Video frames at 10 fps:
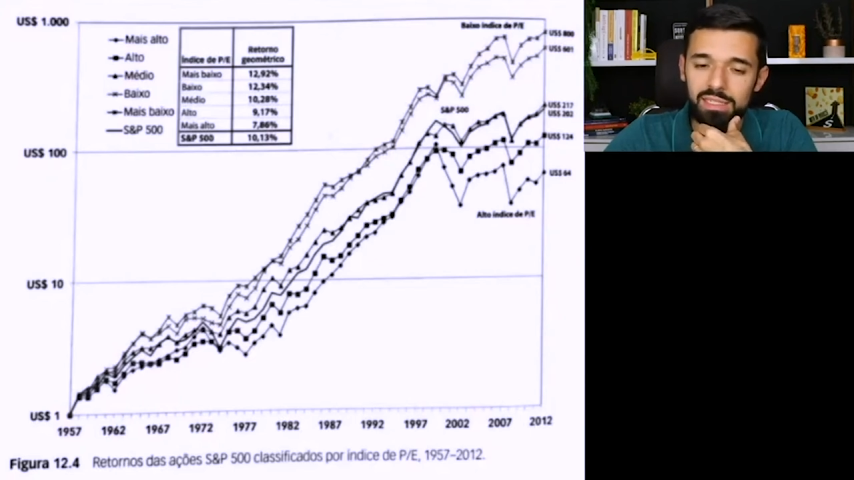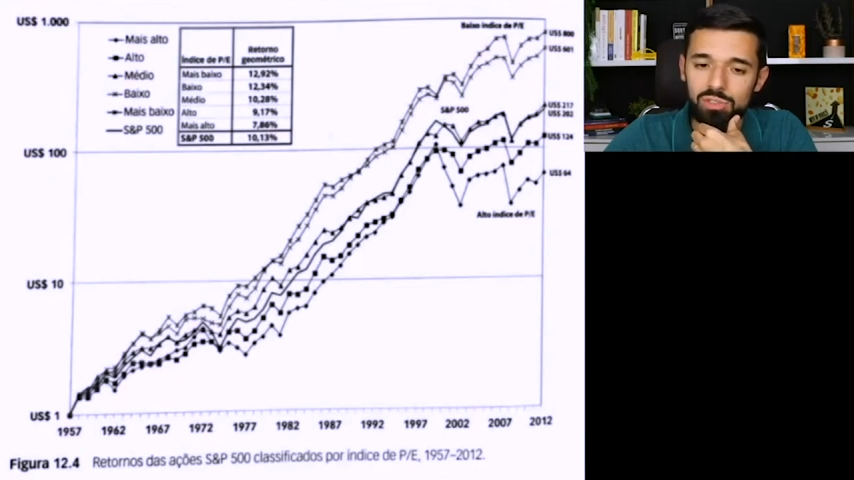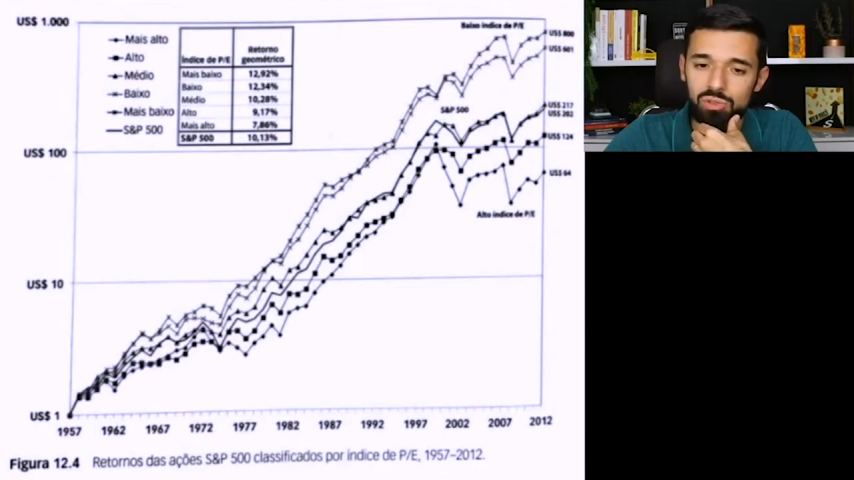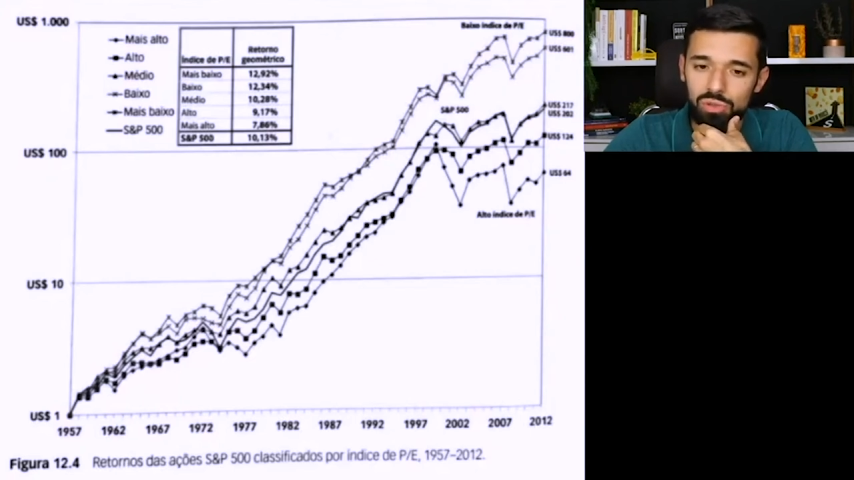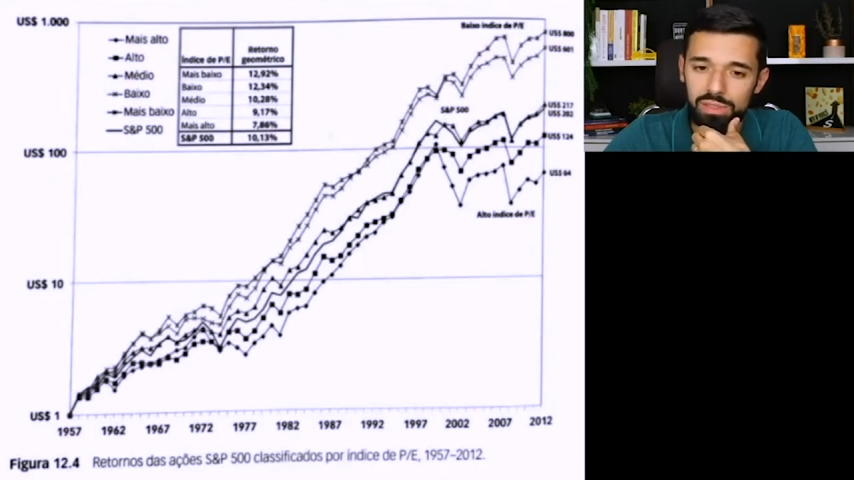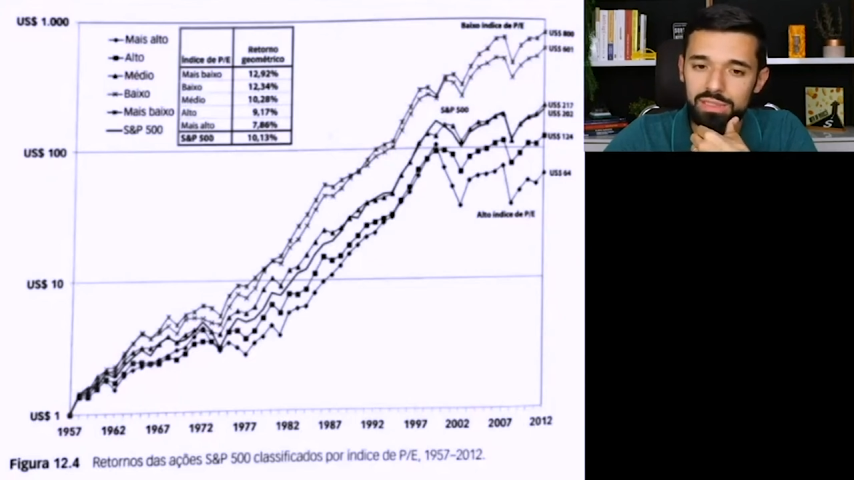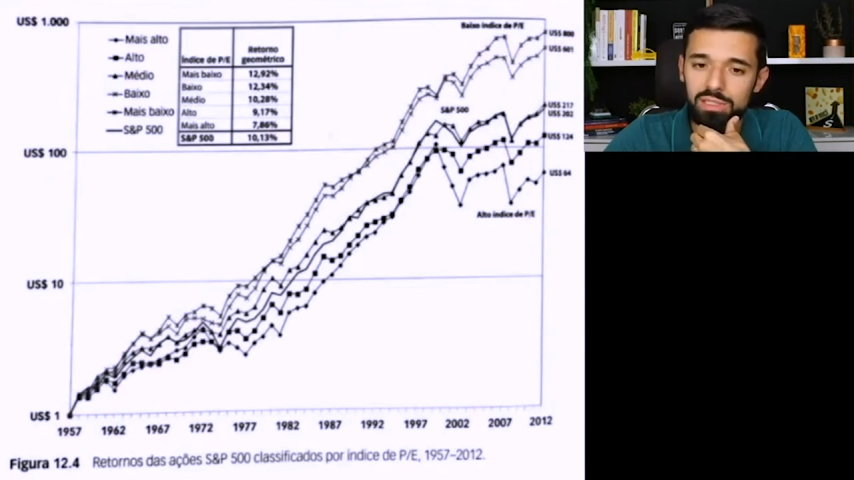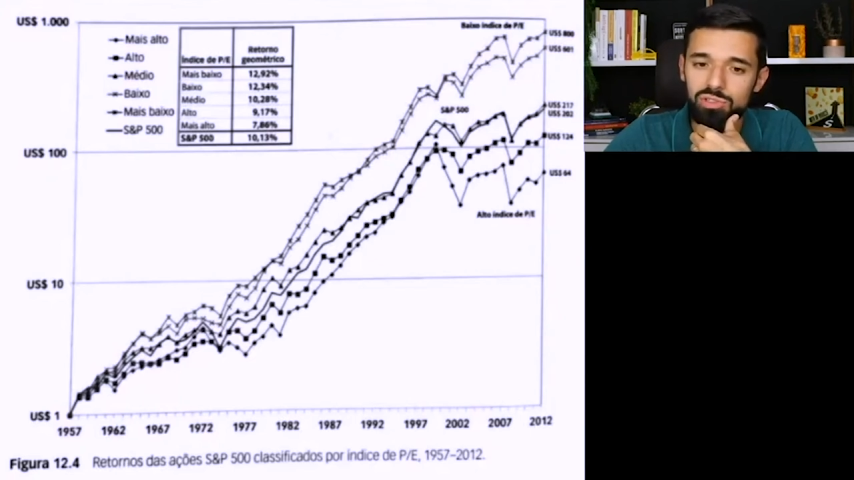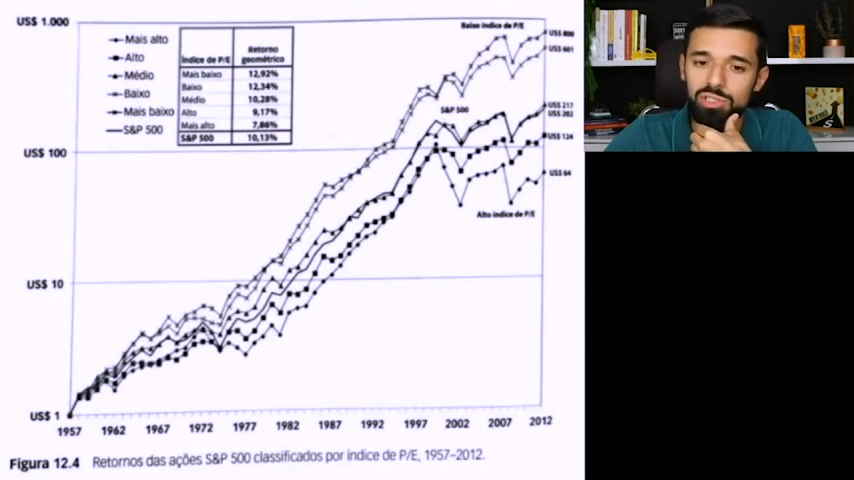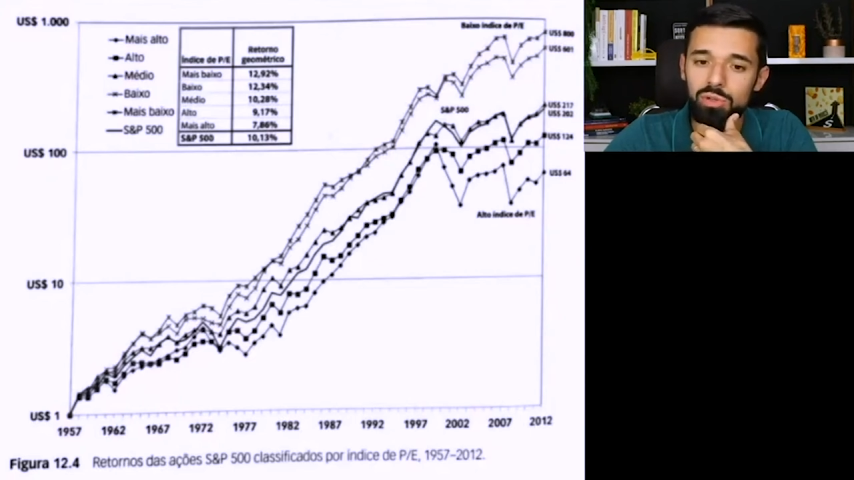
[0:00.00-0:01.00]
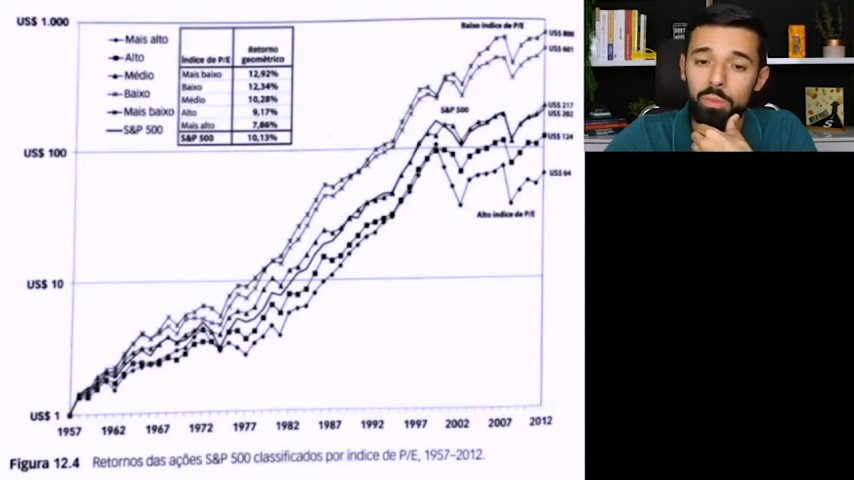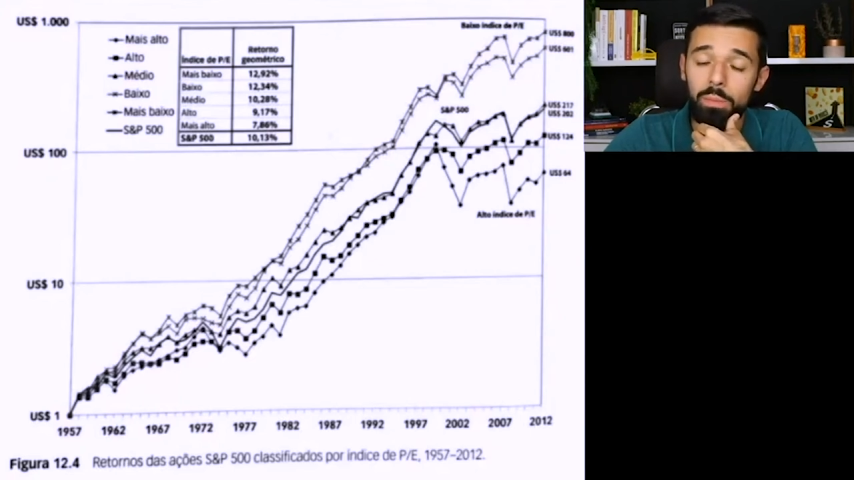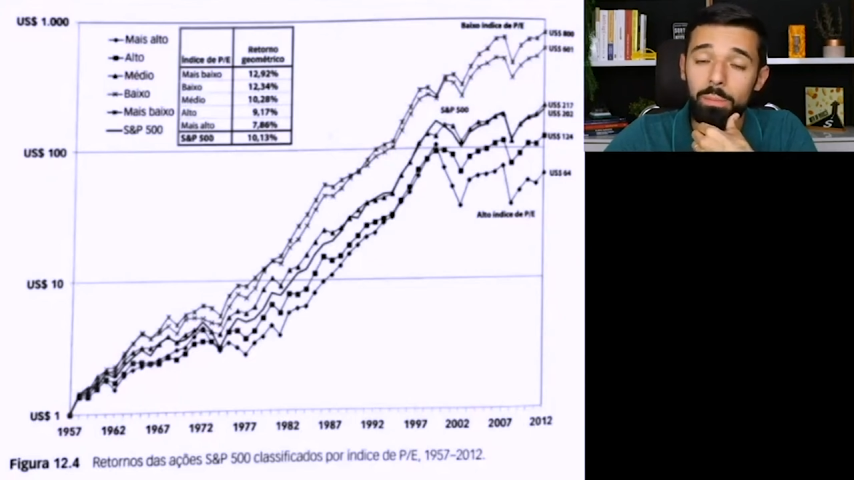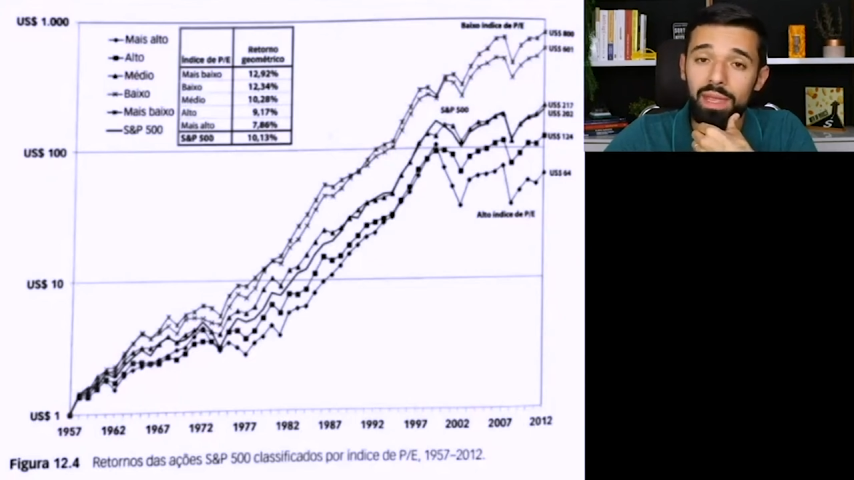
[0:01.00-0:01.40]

ações que tinham o